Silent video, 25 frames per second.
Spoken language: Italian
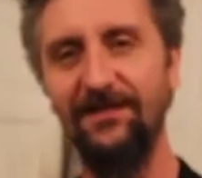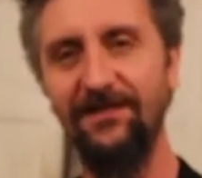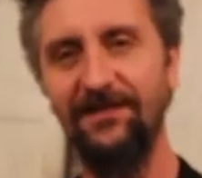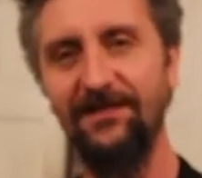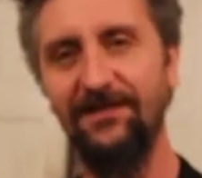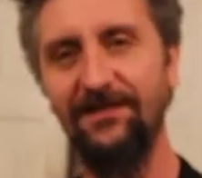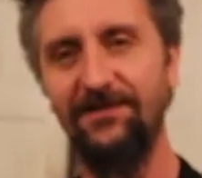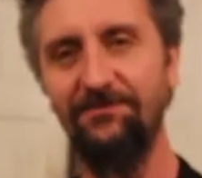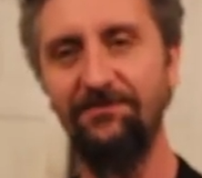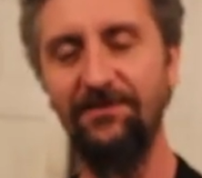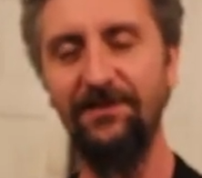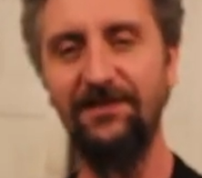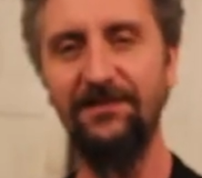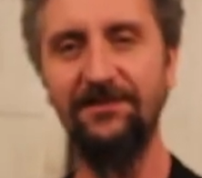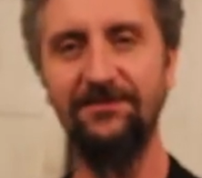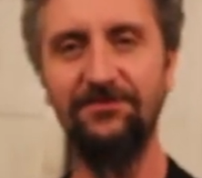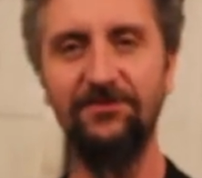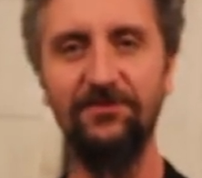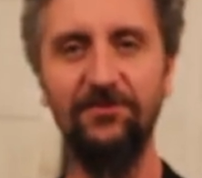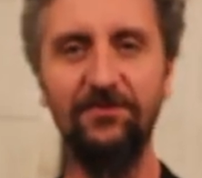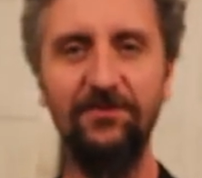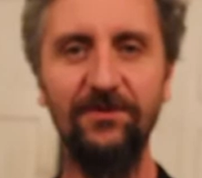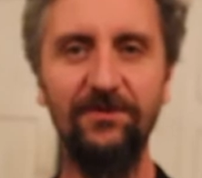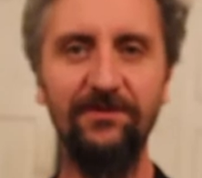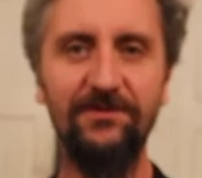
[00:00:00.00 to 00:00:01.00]
di, me,
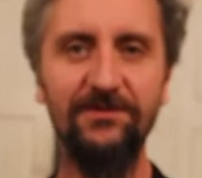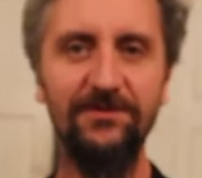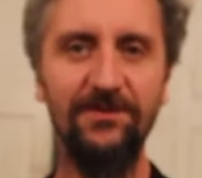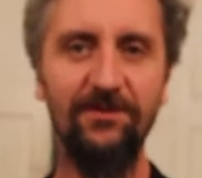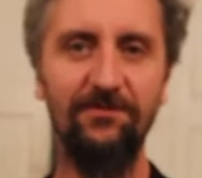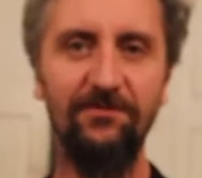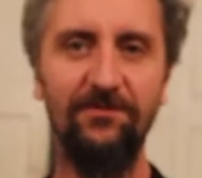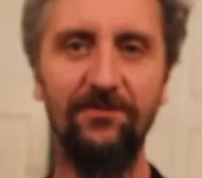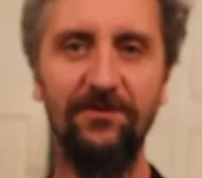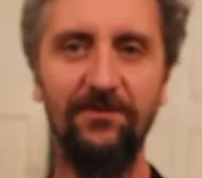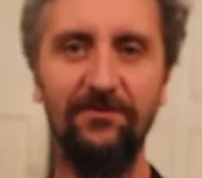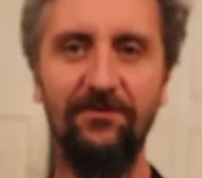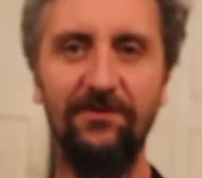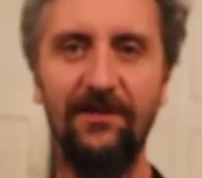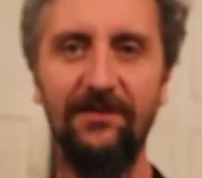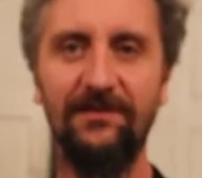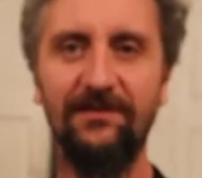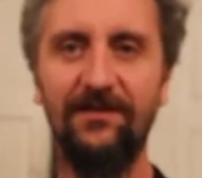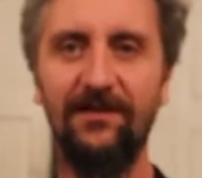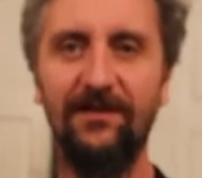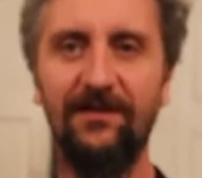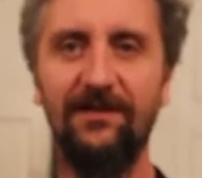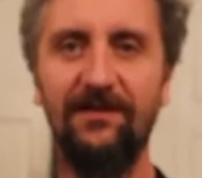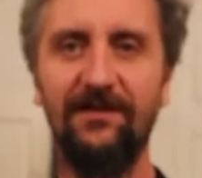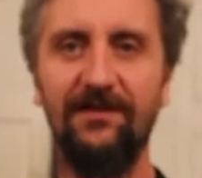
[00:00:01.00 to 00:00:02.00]
sto qui diciamo in
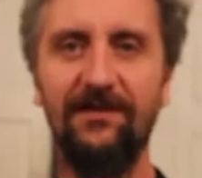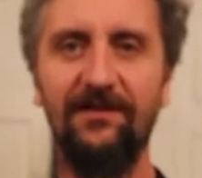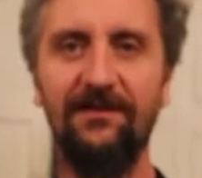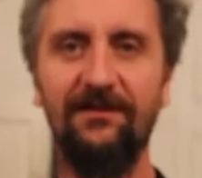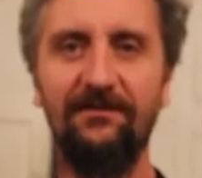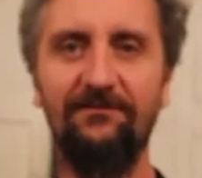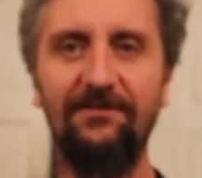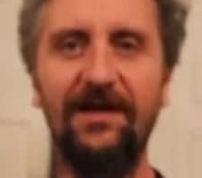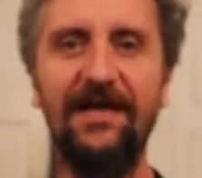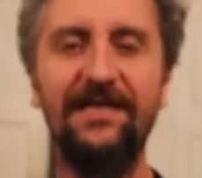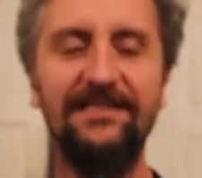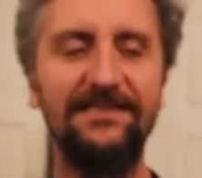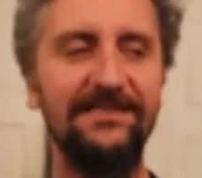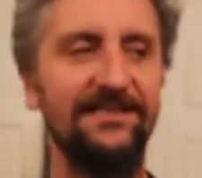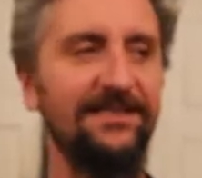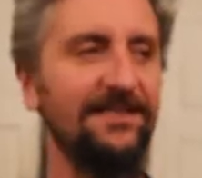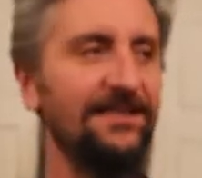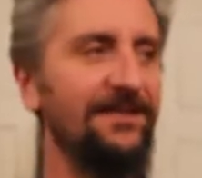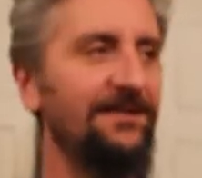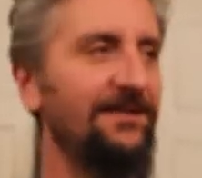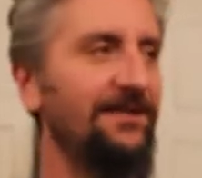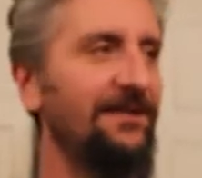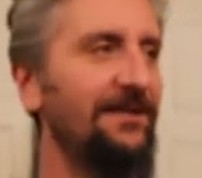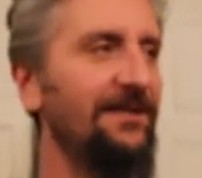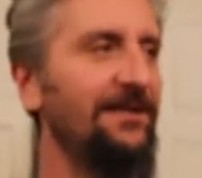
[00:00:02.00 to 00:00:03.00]
un'altra
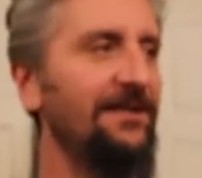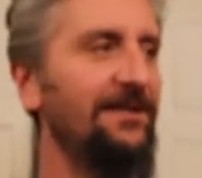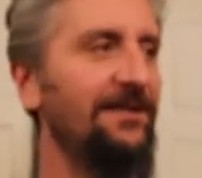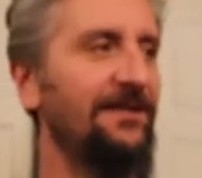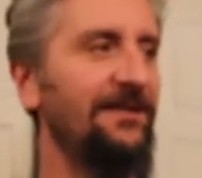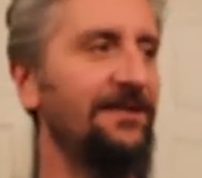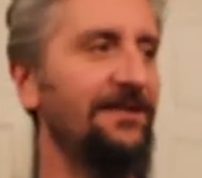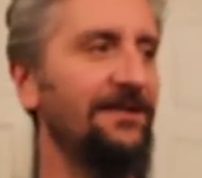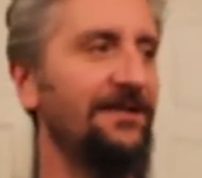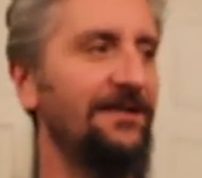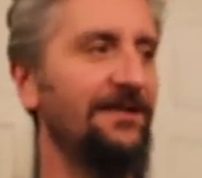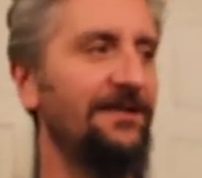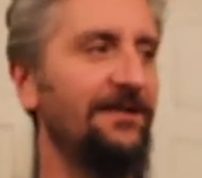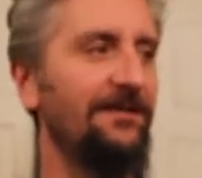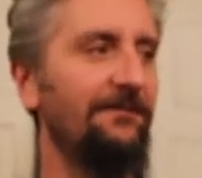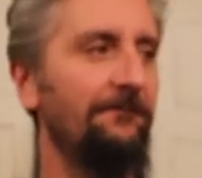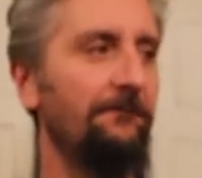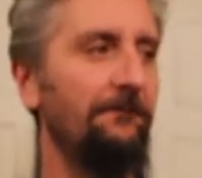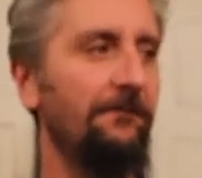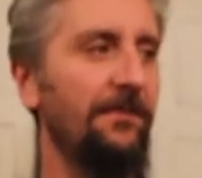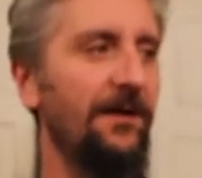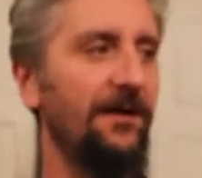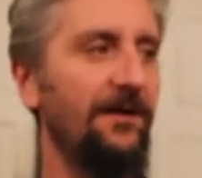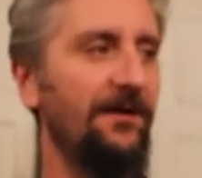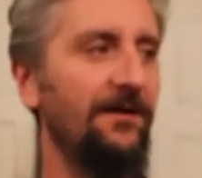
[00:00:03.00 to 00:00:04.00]
veste, eh,
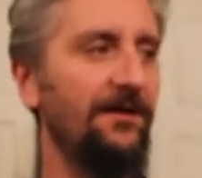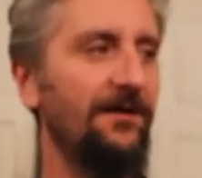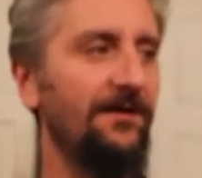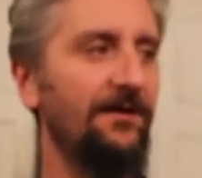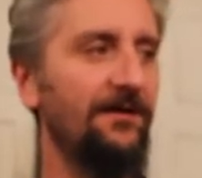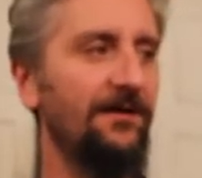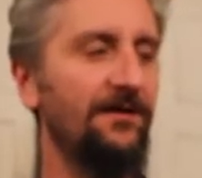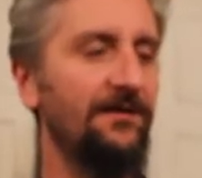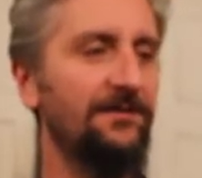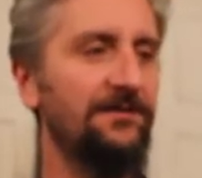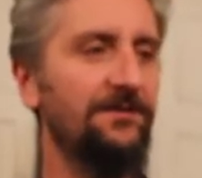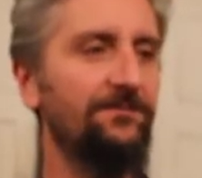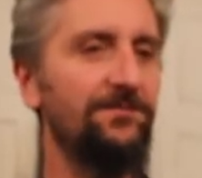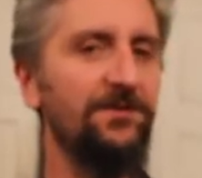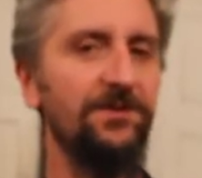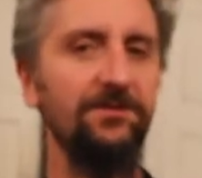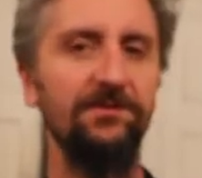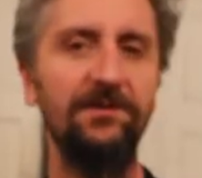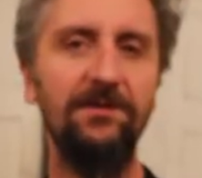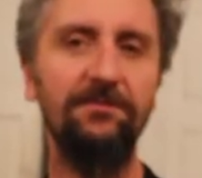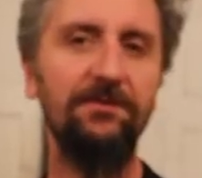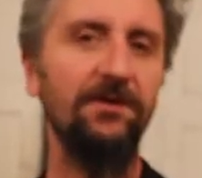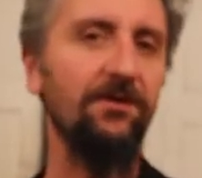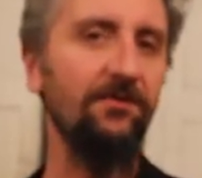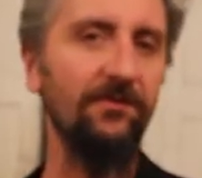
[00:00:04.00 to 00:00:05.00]
ma
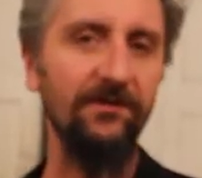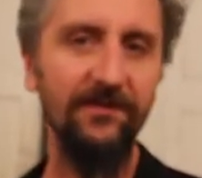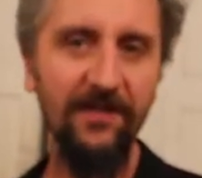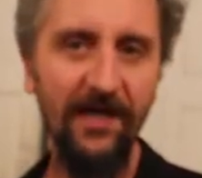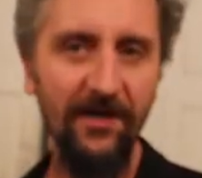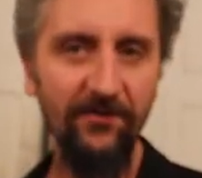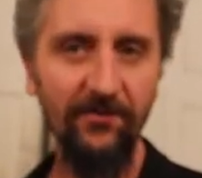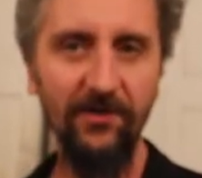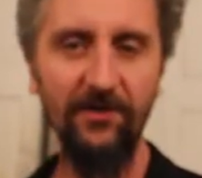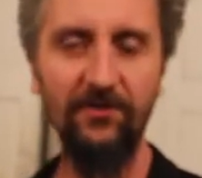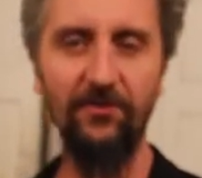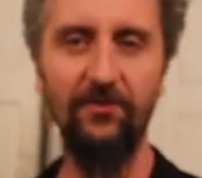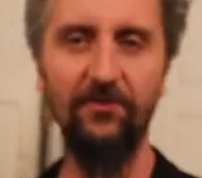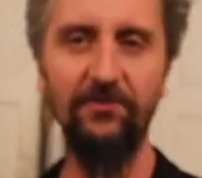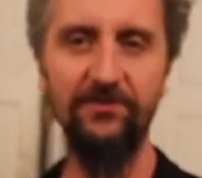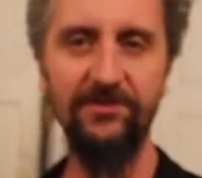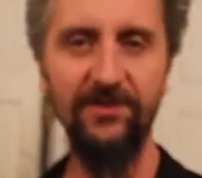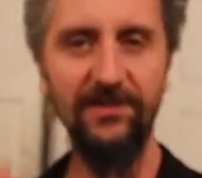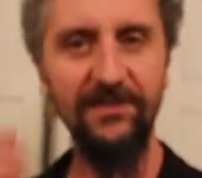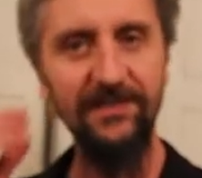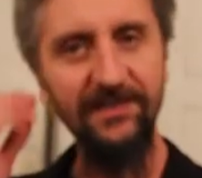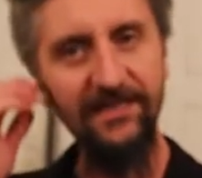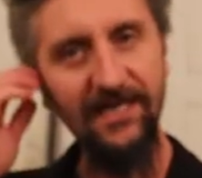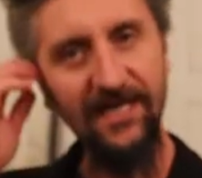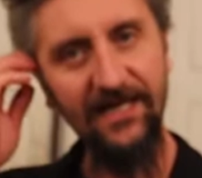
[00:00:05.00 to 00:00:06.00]
semplicemente per ricordare una
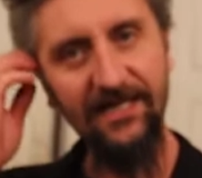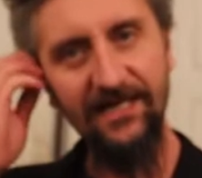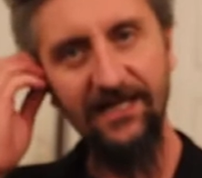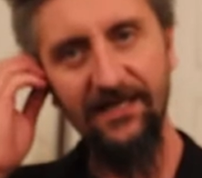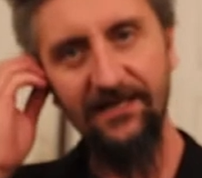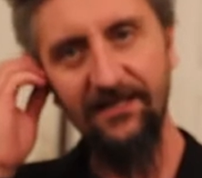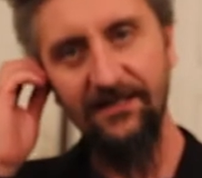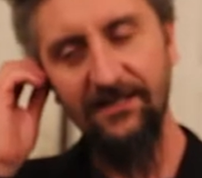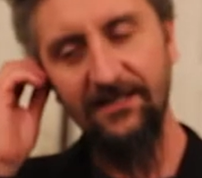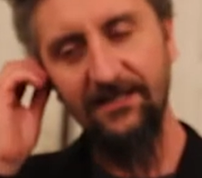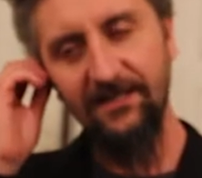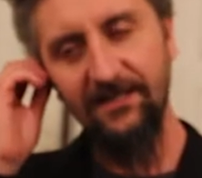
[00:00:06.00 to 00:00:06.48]
cosa, in Italia,